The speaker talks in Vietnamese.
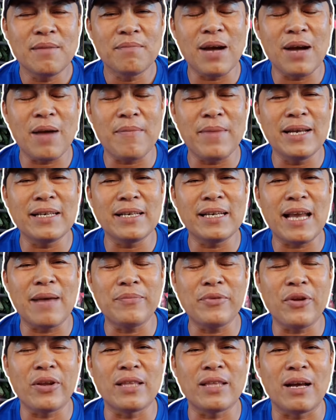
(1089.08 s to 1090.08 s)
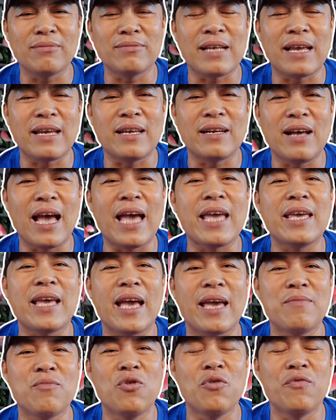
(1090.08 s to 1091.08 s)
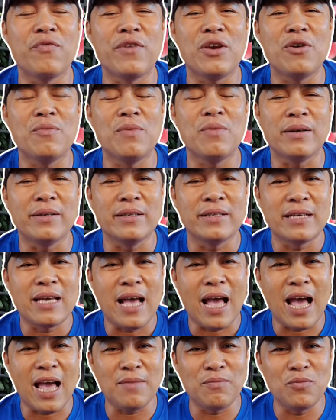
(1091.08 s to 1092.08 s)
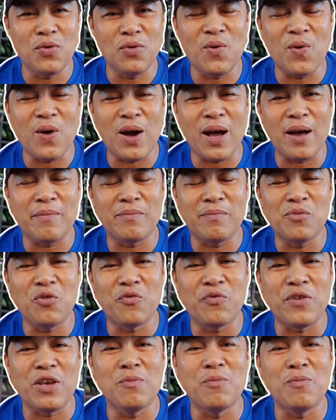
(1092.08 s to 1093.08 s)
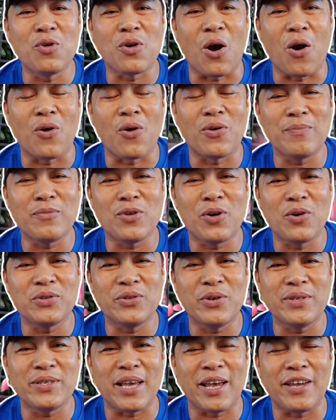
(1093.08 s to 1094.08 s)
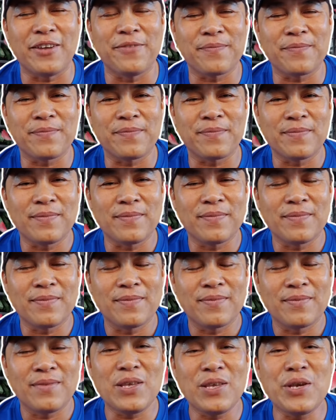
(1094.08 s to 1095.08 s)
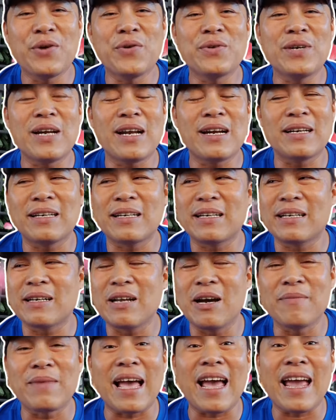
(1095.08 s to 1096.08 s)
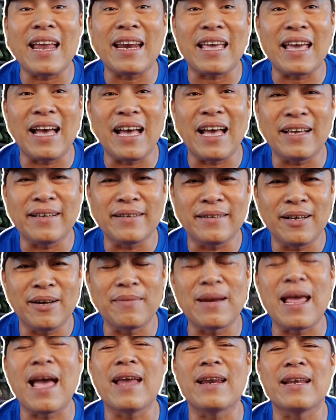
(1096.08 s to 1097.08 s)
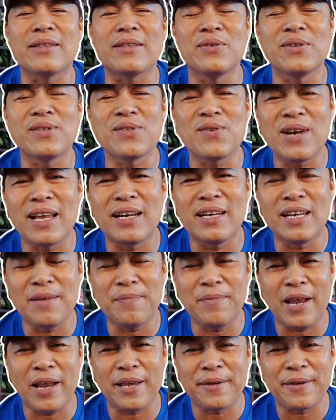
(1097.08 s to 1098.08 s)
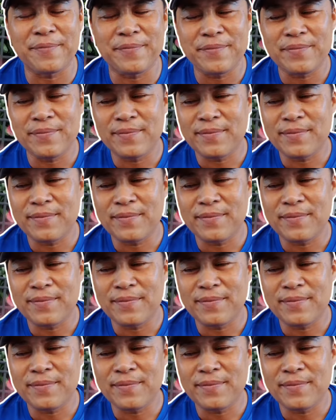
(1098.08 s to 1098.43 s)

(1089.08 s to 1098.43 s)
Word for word: mà bên cái đám truyền thông này nó hay hay mua view hay mua uh, mua view mua cổ lắm cô chứ anh chị ví dụ nó hôm nay này ha hôm nay này tôi tôi lên clip nè